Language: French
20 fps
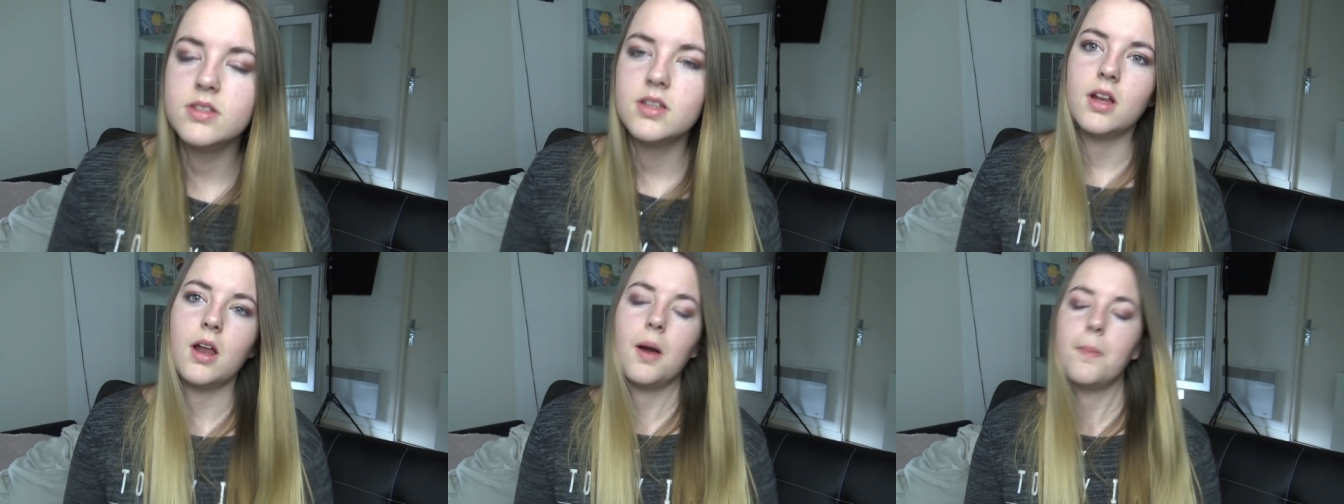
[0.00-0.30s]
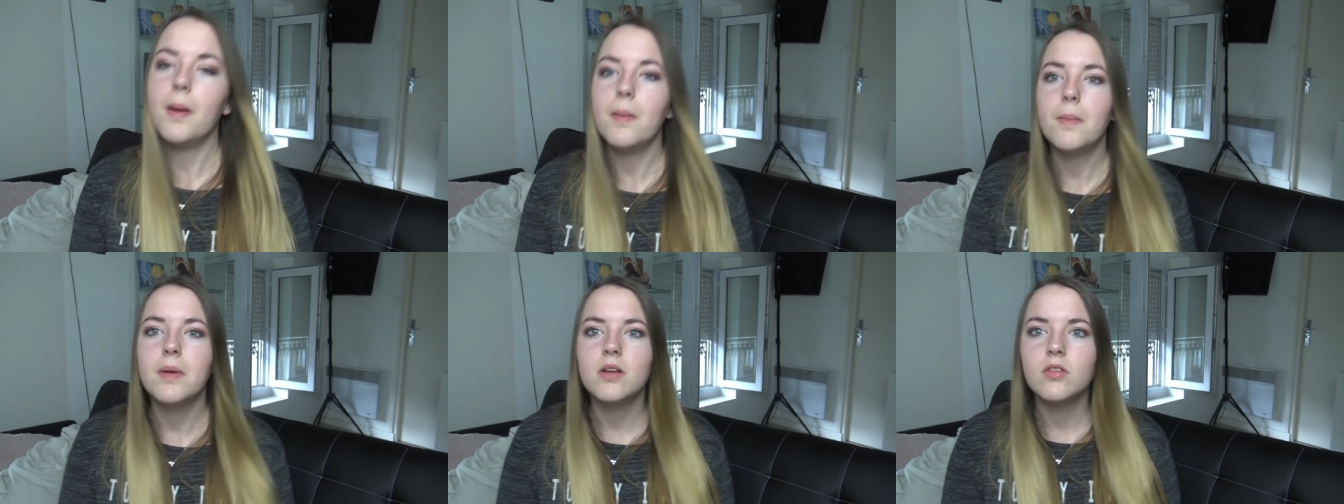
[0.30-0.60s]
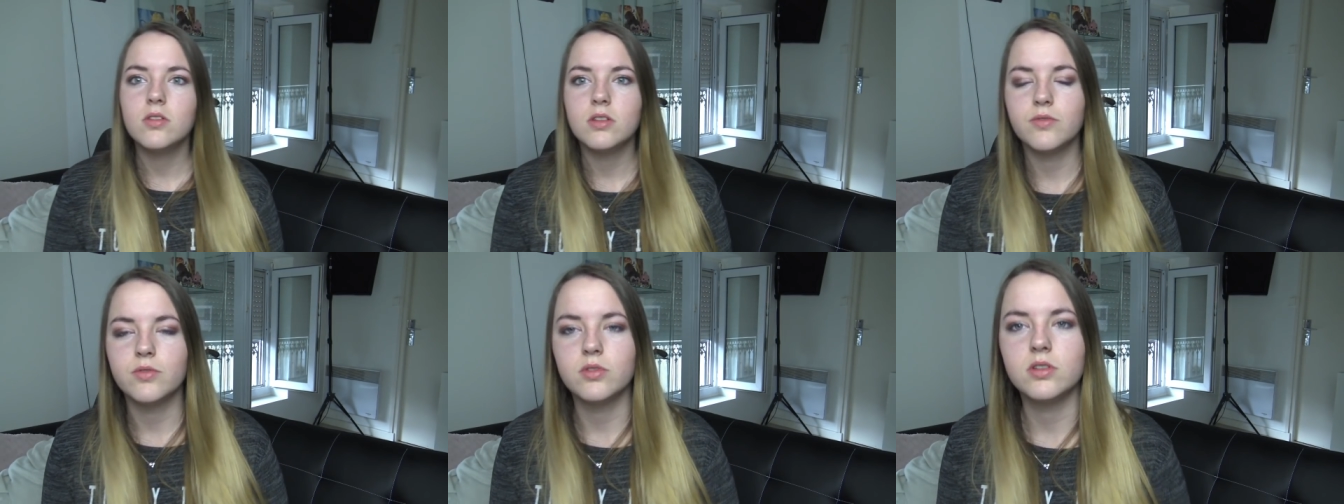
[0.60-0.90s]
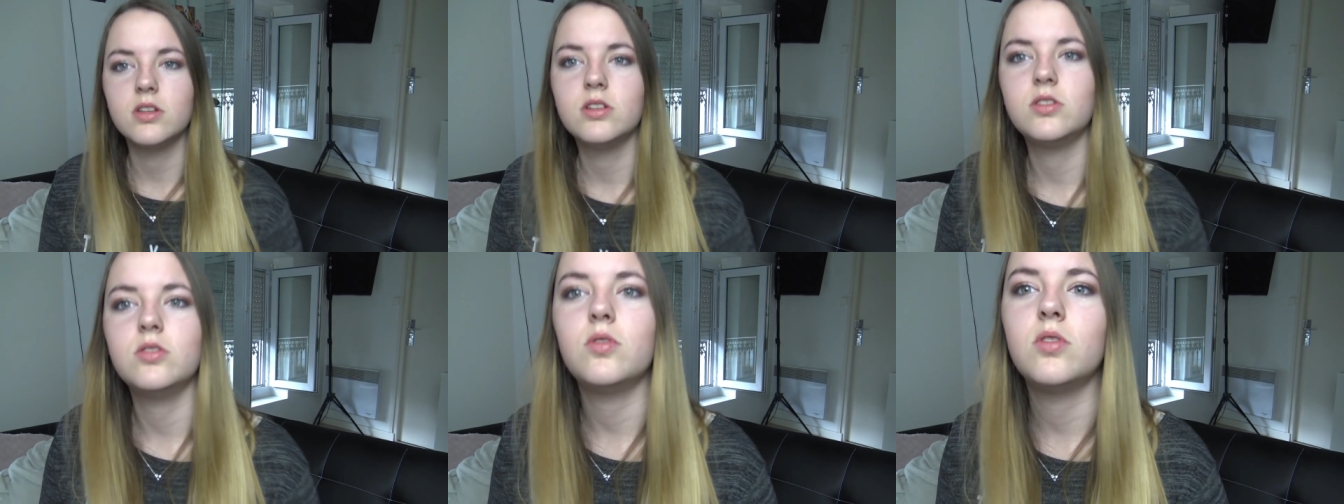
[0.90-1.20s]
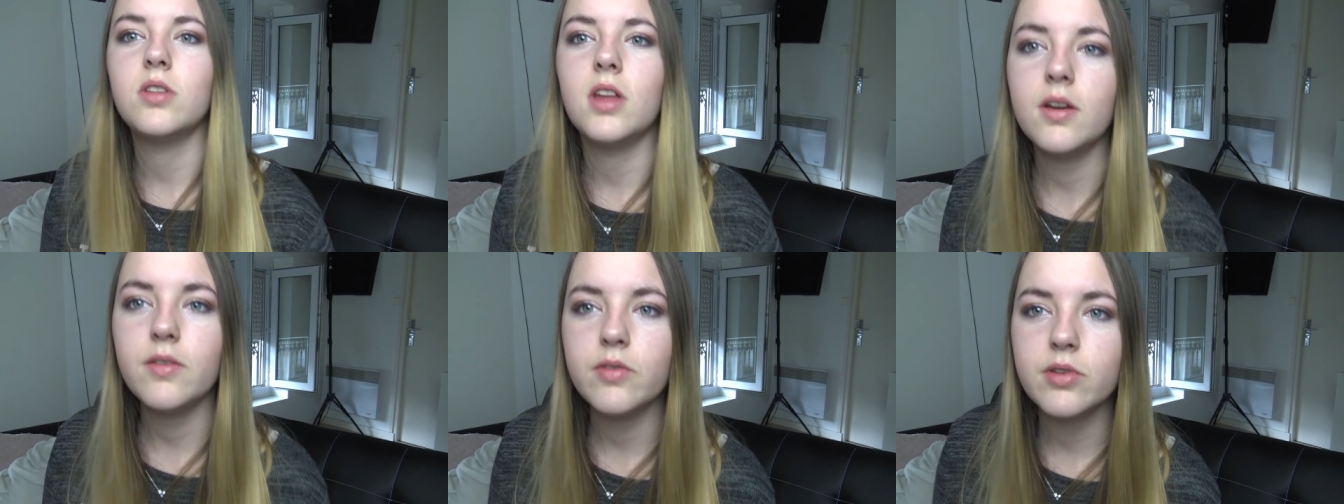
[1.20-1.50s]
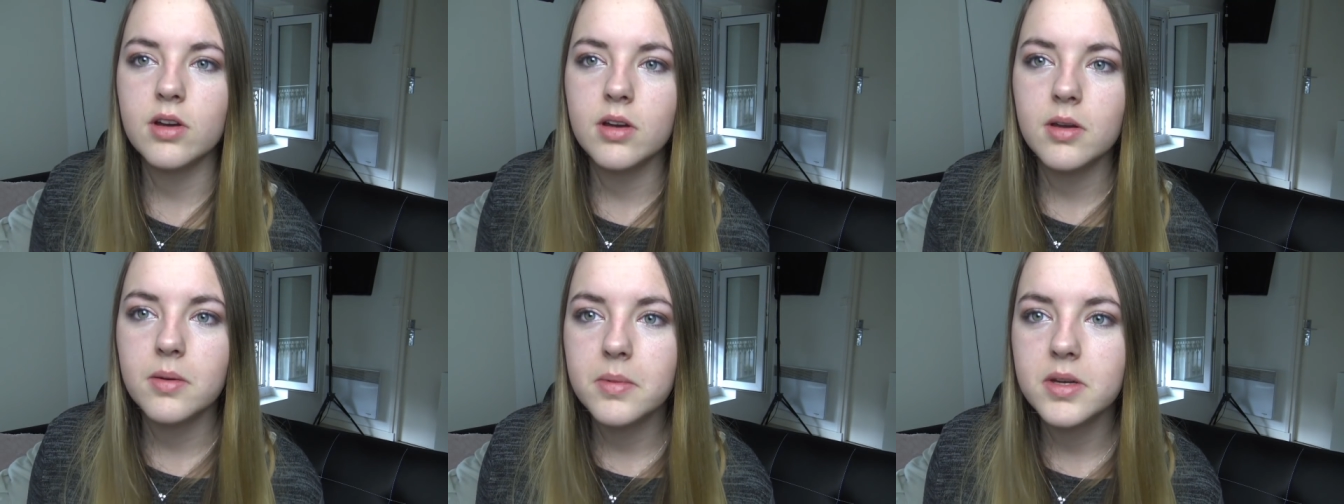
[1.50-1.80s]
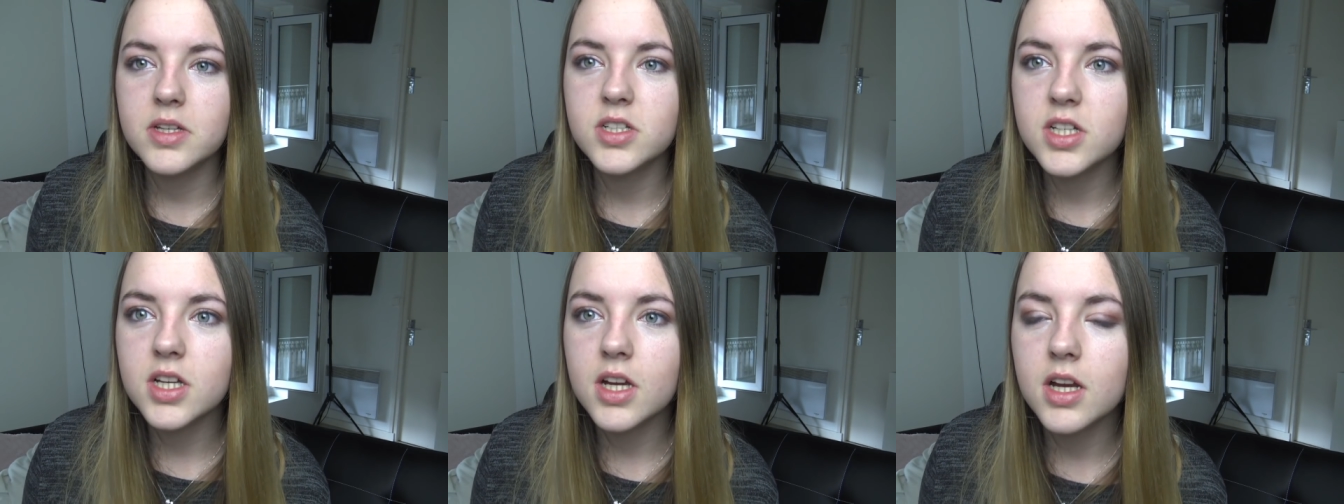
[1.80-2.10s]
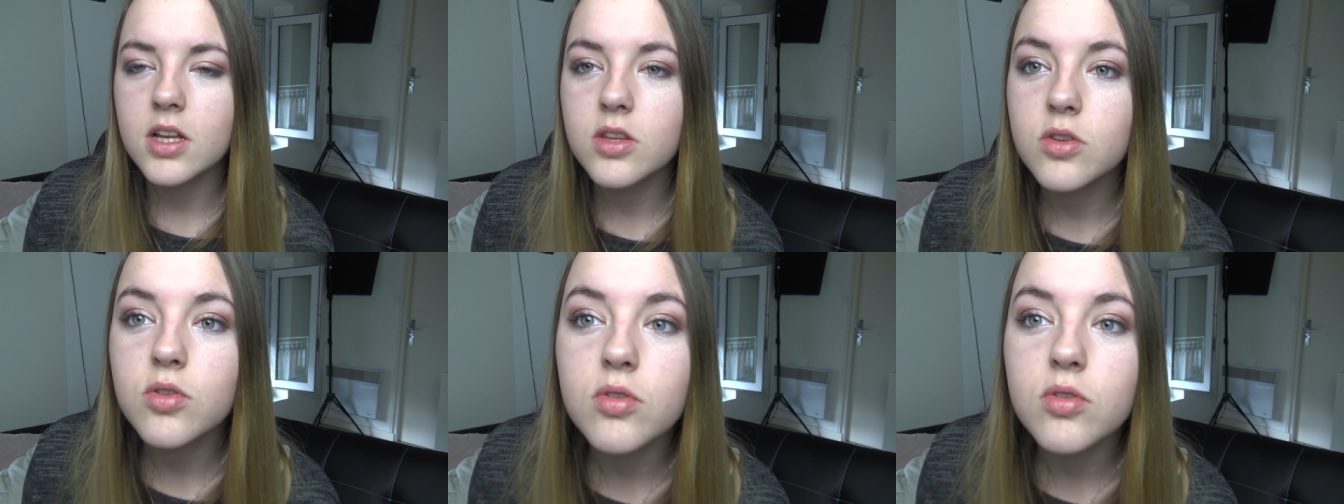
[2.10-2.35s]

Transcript: Alors pas mal au niveau des yeux. On arrive quand même à gérer le